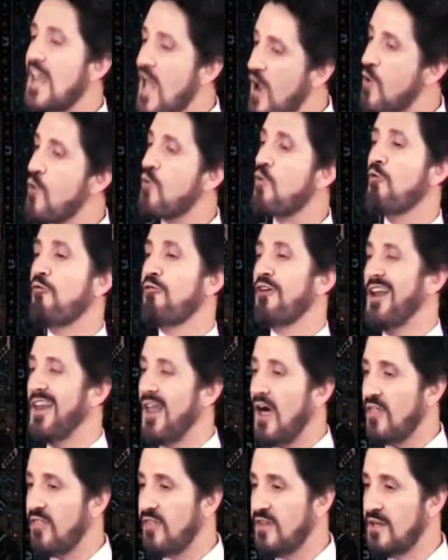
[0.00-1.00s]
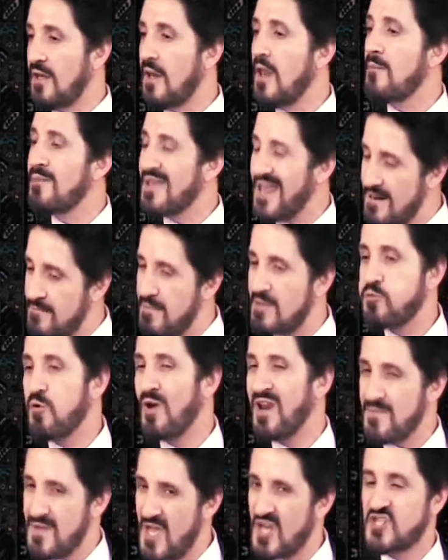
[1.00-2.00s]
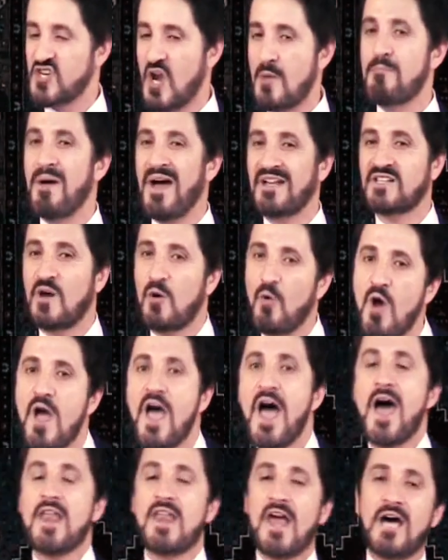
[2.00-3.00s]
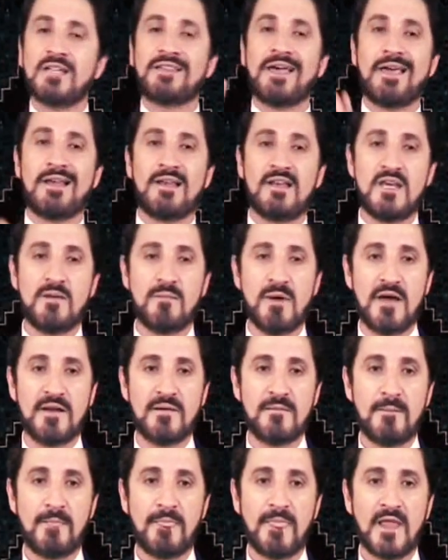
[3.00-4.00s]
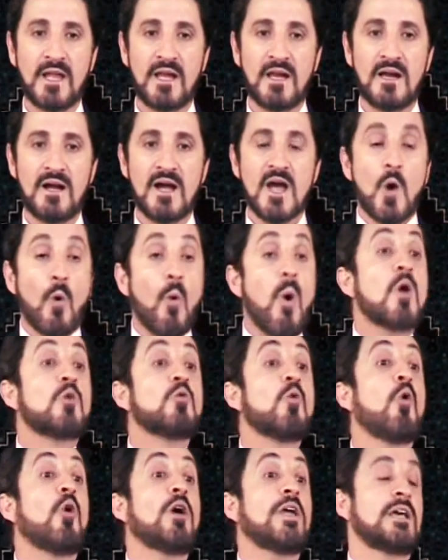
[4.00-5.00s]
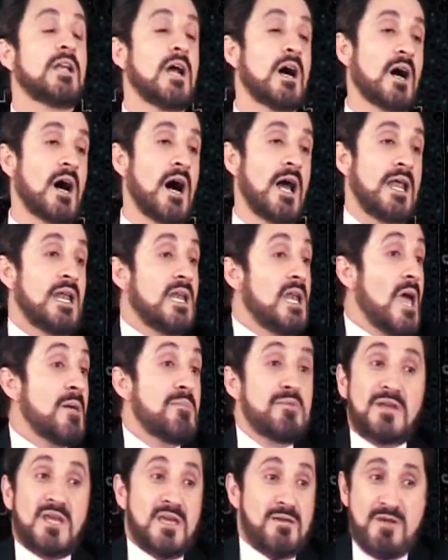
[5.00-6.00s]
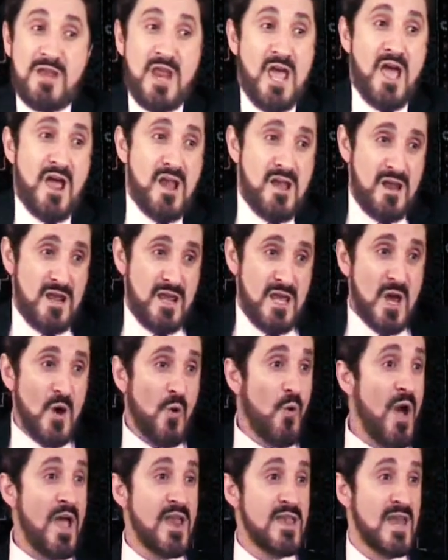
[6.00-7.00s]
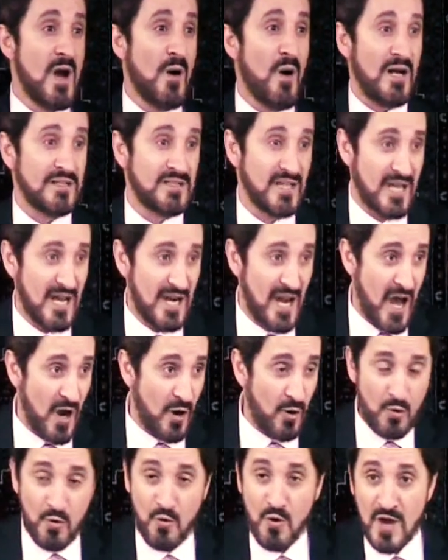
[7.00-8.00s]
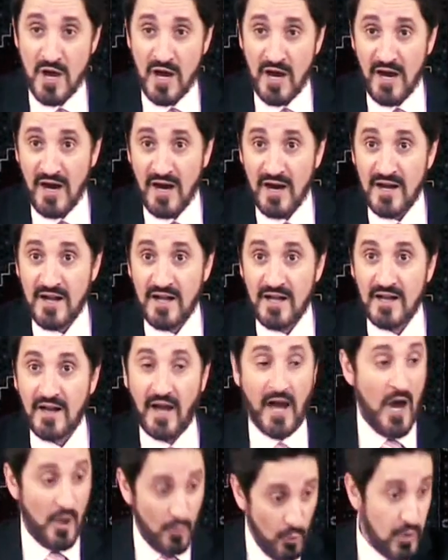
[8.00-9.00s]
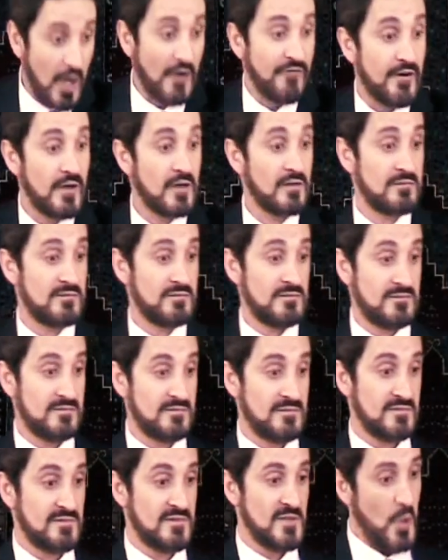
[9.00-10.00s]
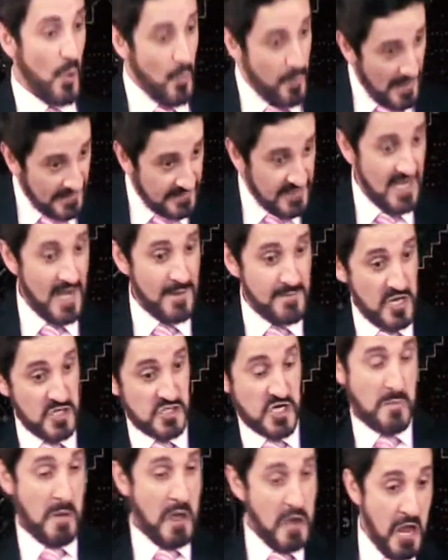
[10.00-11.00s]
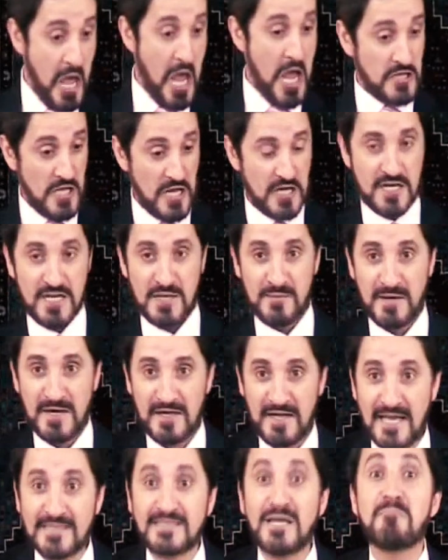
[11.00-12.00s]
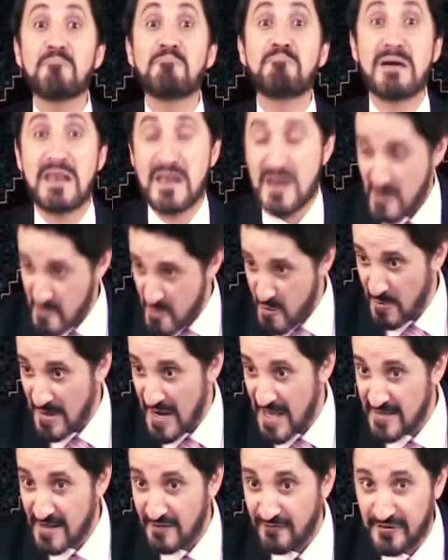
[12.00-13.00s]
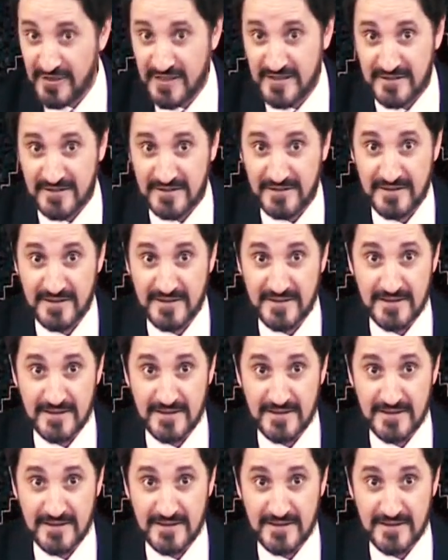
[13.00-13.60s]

لكن كفرا لحظيا لم يلبث ولم ينشب بعده أن عاد الإيمان ونوح حين قال إن ابني من أهلي وإن وعدك الحق ها؟ قالوا كفر وبعدين لم ينشب أن حال الإيمان أي تبا لكم ولهذا الفكر